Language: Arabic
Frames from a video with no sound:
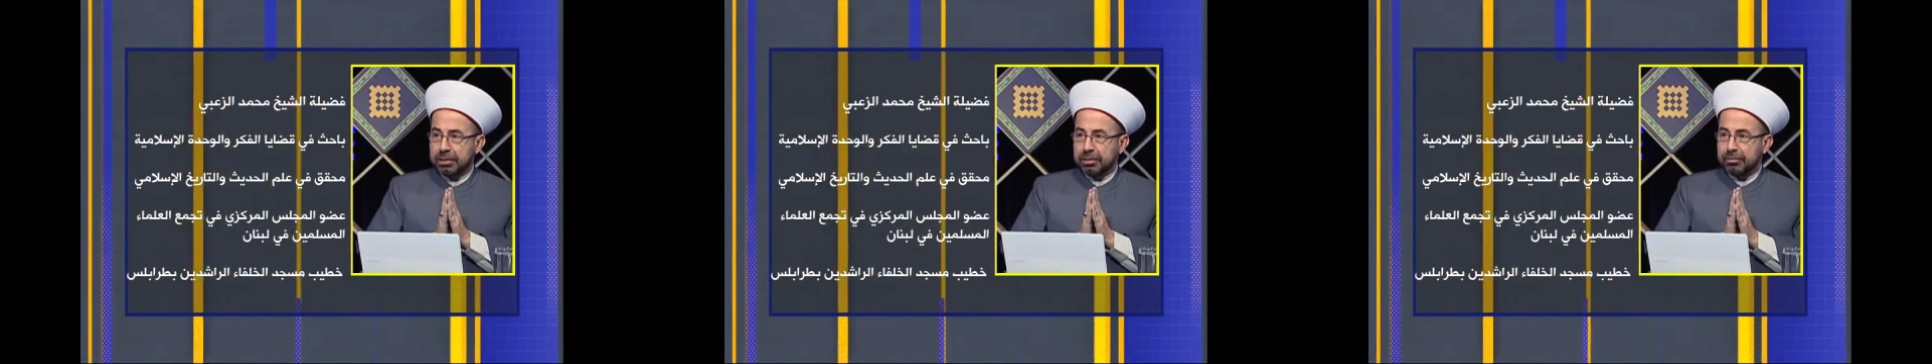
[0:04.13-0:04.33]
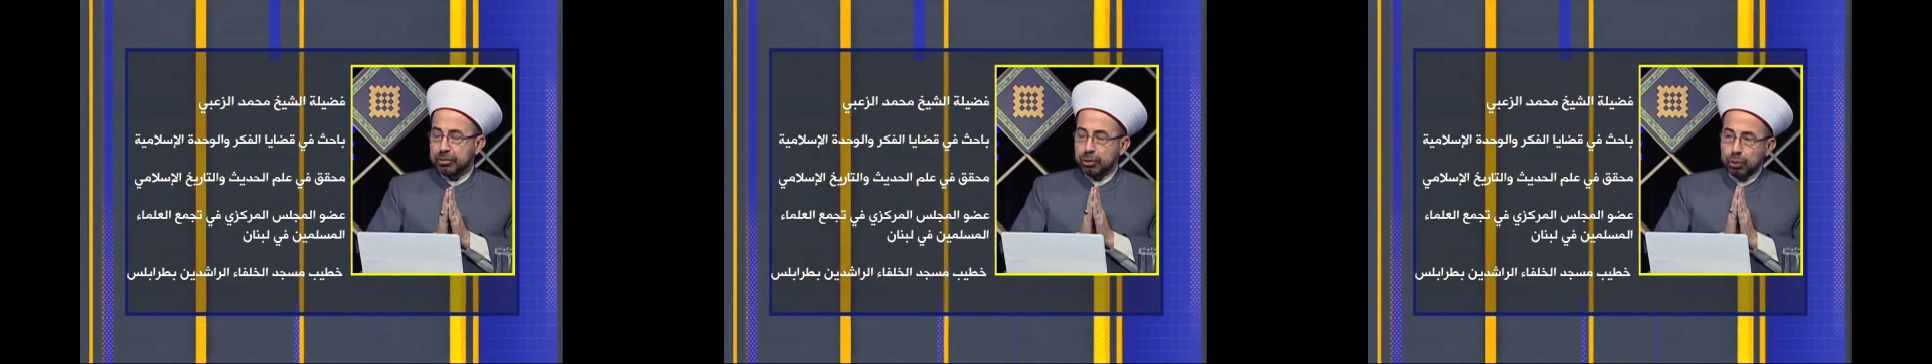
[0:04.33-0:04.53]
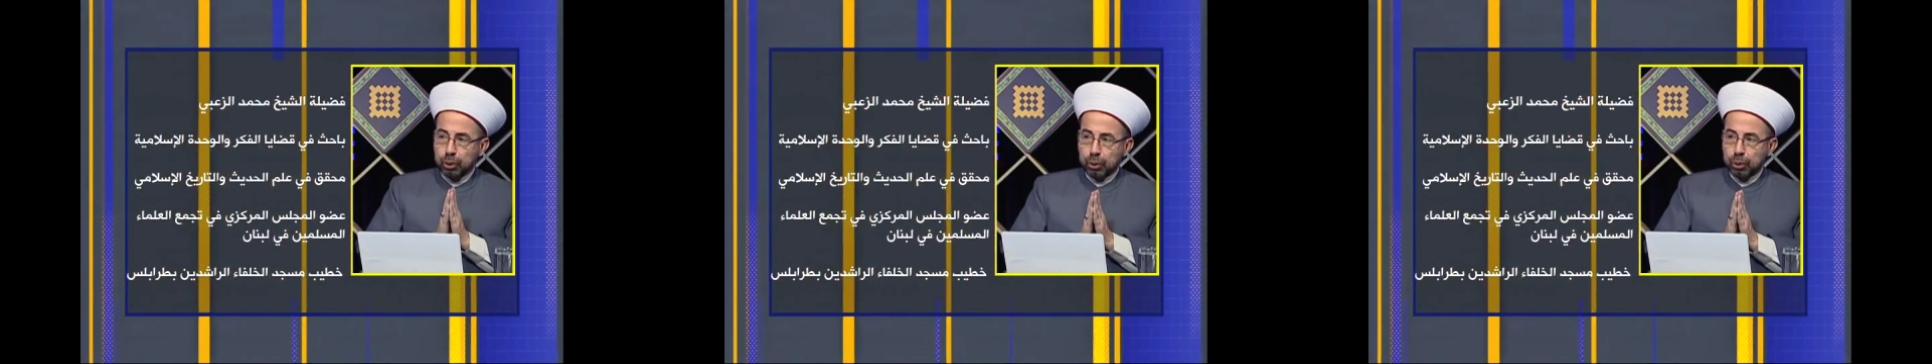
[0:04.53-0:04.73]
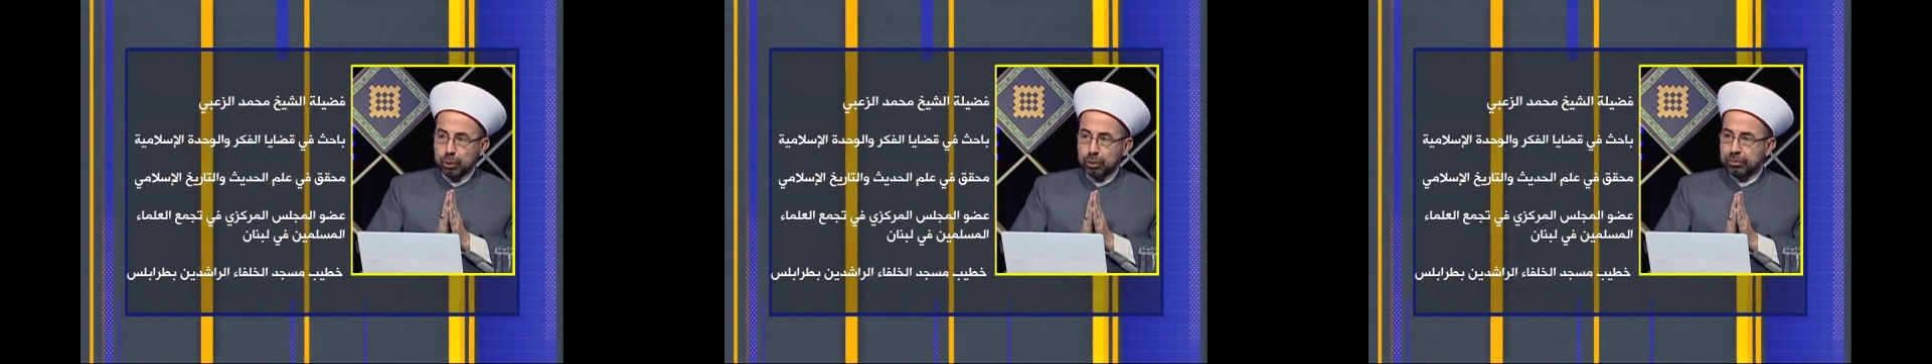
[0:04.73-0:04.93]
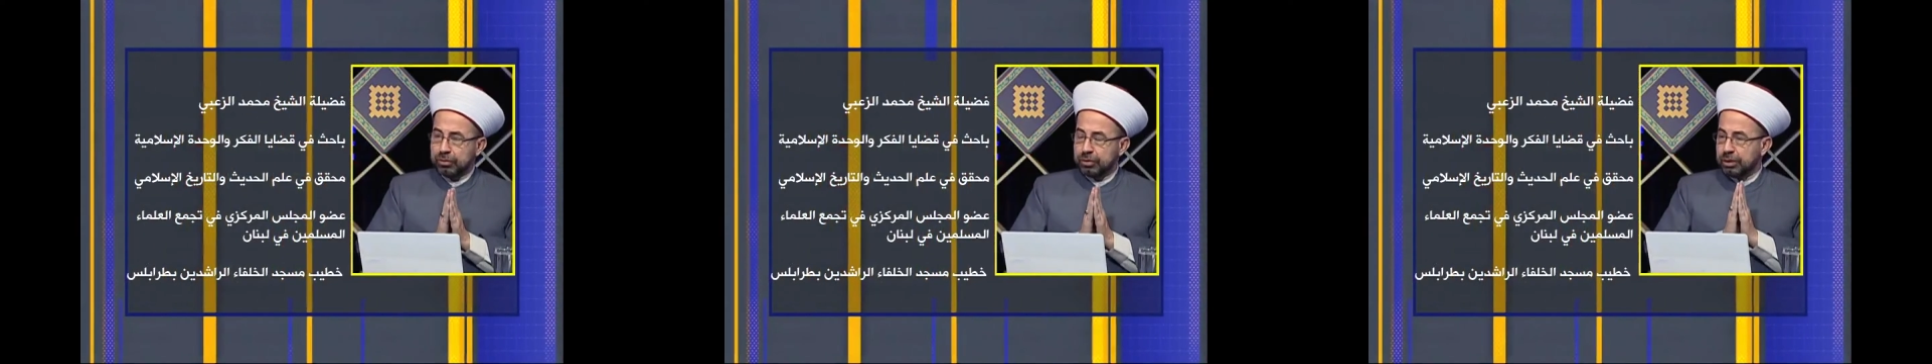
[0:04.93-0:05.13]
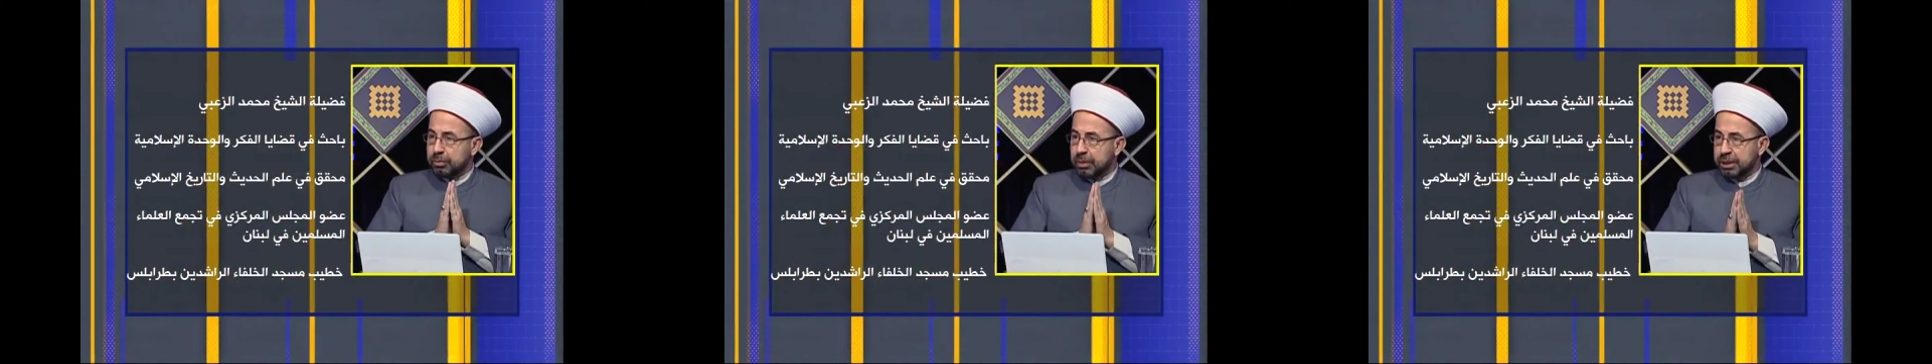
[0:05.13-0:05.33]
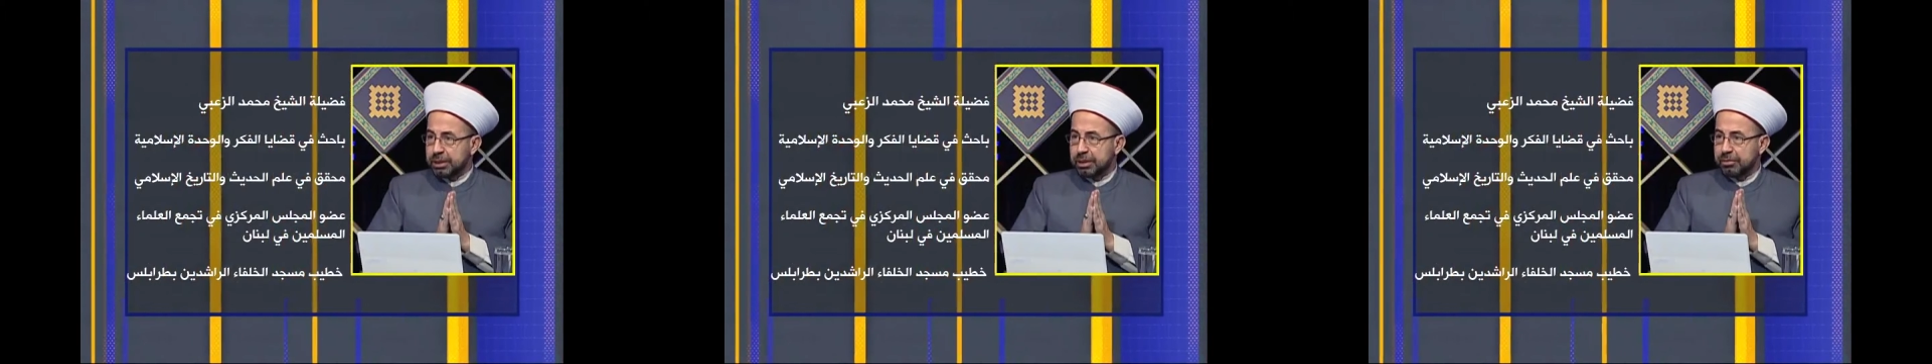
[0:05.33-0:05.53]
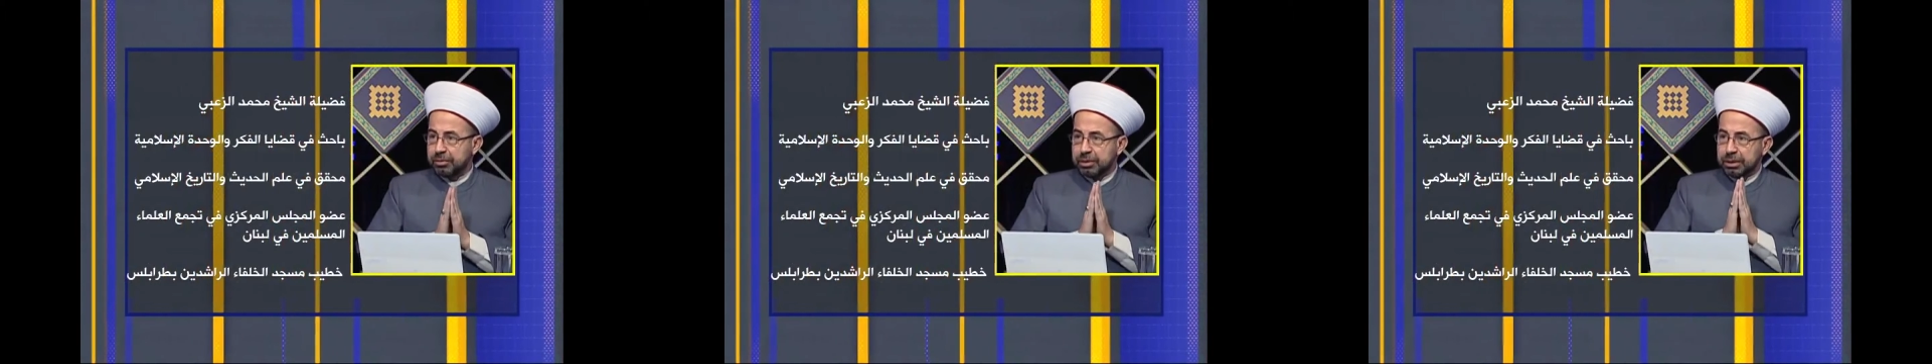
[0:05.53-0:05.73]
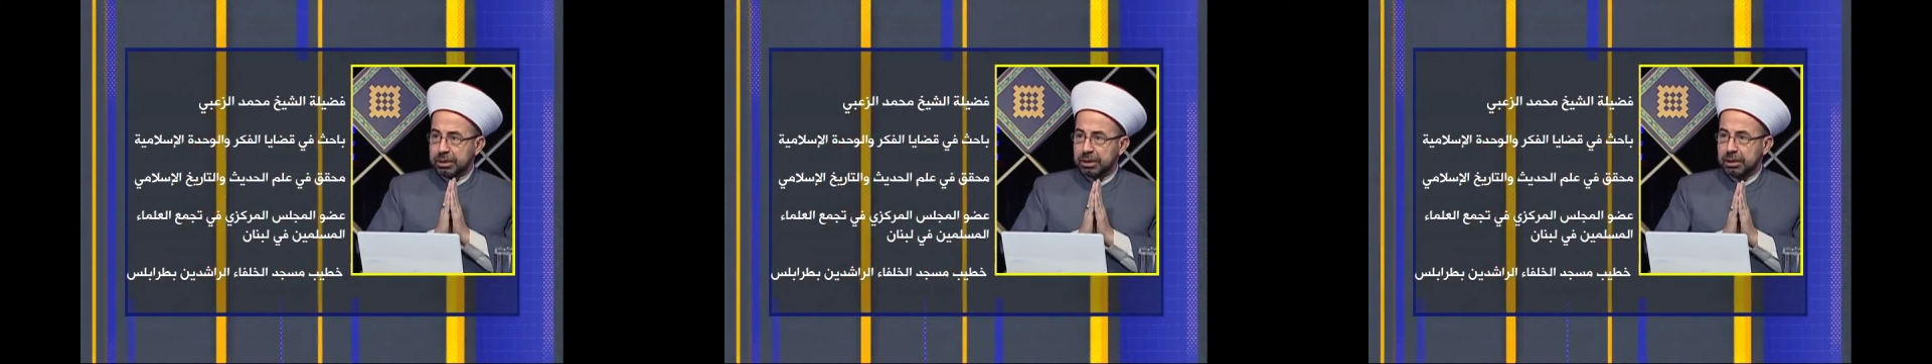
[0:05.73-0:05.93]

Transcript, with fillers: في أحد في بدر في